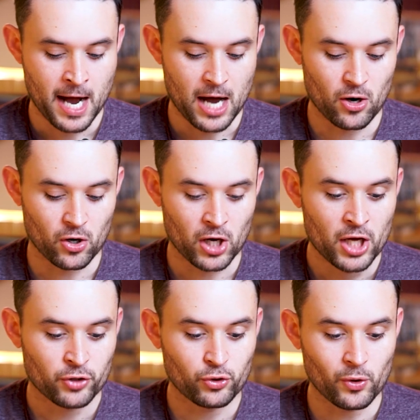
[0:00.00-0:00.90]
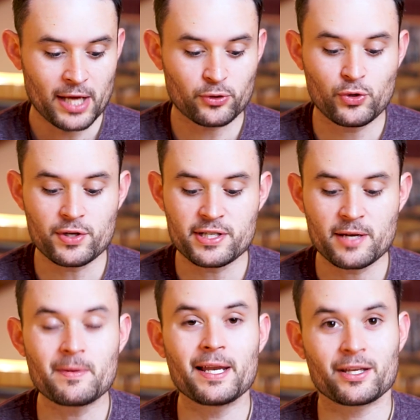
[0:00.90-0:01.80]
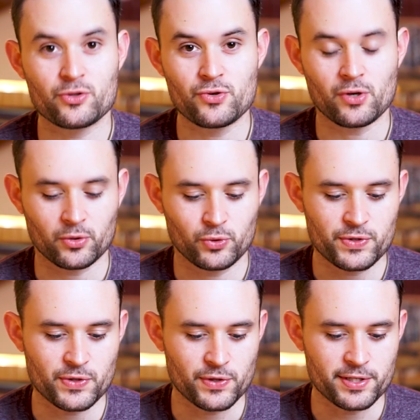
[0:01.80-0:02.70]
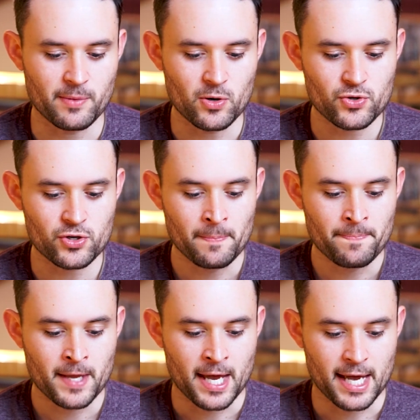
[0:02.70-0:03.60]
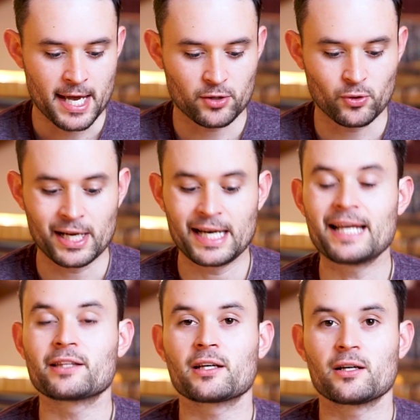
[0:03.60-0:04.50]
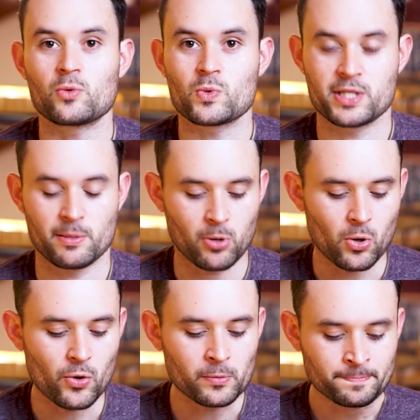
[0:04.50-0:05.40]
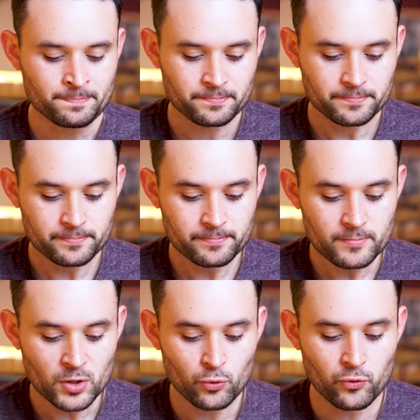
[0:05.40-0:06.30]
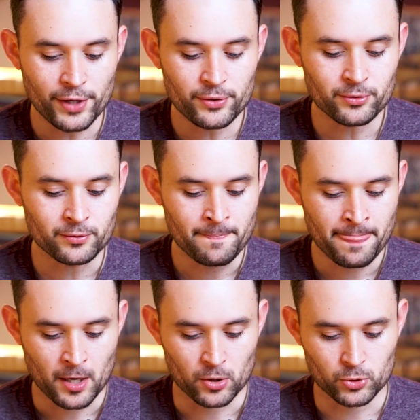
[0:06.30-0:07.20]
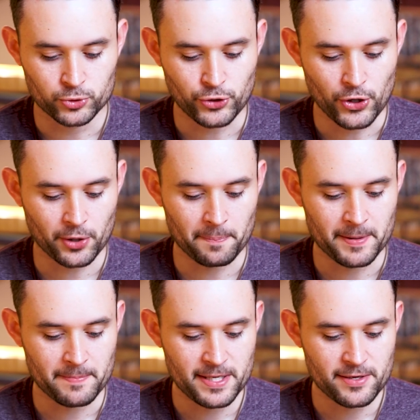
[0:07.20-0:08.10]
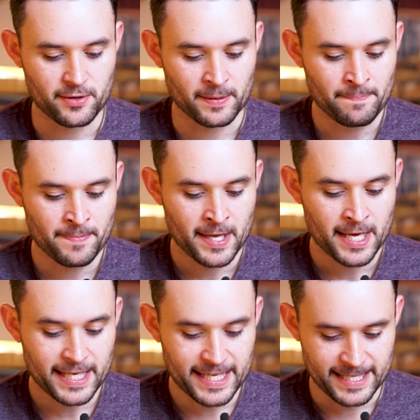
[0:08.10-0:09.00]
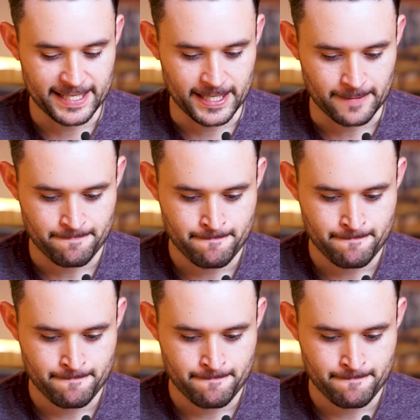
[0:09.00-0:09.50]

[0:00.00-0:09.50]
Alors, dans la deuxième lecture de ce dimanche, dans la lettre aux Hébreux, nous voyons l'auteur biblique qui dit,